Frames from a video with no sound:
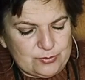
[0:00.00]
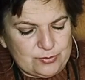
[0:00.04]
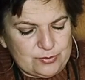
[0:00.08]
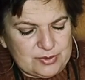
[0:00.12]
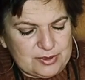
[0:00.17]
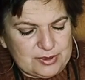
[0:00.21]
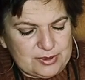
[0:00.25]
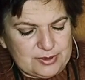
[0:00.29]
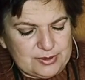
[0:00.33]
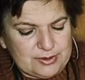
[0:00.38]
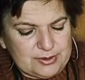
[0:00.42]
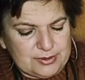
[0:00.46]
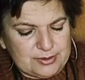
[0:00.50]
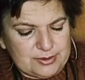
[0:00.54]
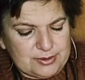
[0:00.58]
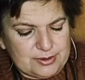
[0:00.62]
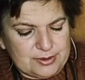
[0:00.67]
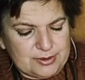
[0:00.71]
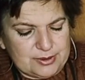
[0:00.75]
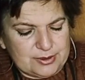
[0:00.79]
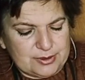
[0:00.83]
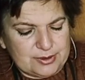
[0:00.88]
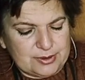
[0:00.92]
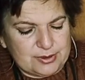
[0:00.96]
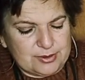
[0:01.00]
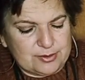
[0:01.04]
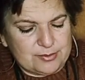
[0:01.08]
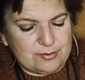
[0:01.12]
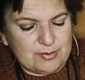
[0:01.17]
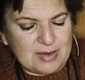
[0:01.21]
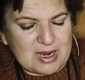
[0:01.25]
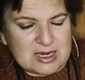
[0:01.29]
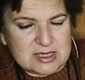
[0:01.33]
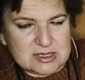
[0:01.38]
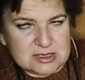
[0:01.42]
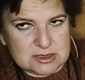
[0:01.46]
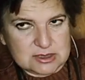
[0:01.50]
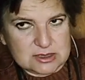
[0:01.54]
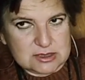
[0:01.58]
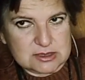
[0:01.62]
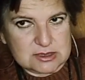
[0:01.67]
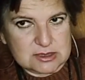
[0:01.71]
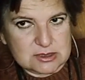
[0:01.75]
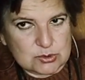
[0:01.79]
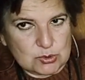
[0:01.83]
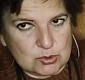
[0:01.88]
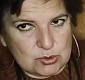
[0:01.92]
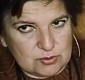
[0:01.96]
E,
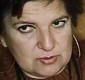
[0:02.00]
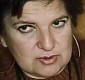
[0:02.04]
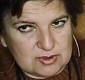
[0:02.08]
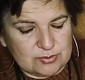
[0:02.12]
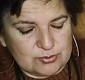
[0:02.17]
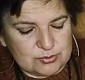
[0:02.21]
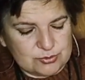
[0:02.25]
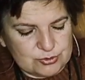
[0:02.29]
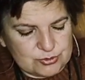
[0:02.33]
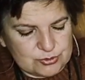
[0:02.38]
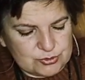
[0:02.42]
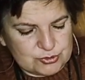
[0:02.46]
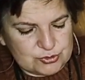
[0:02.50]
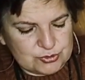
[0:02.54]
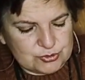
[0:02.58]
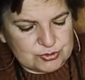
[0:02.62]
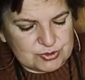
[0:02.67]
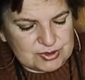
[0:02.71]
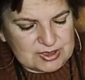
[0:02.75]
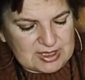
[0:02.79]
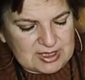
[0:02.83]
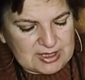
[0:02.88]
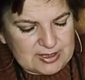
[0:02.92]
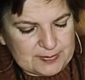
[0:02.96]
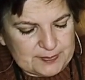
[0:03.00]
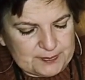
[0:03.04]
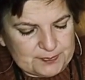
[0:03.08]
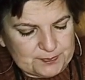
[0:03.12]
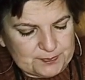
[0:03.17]
Mars Kova burcunda